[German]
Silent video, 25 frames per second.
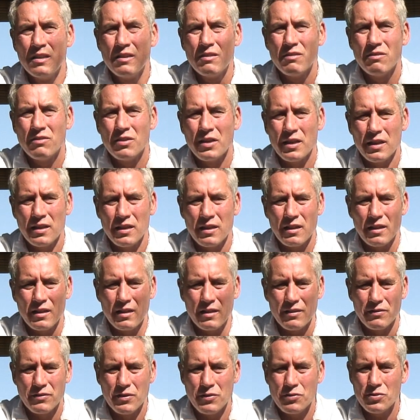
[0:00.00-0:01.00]
weil
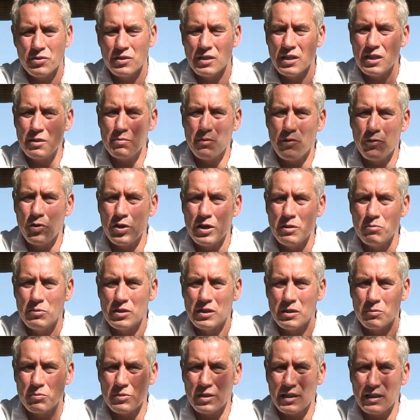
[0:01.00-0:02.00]
wir wissen ja nicht mal wohin mit
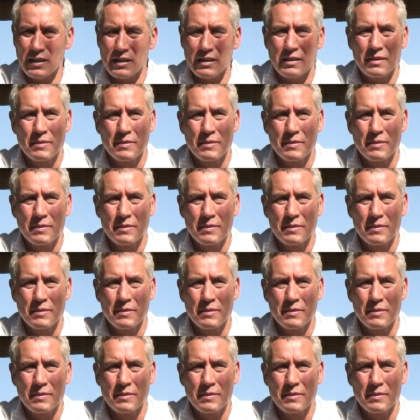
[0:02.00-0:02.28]
dem Dreck.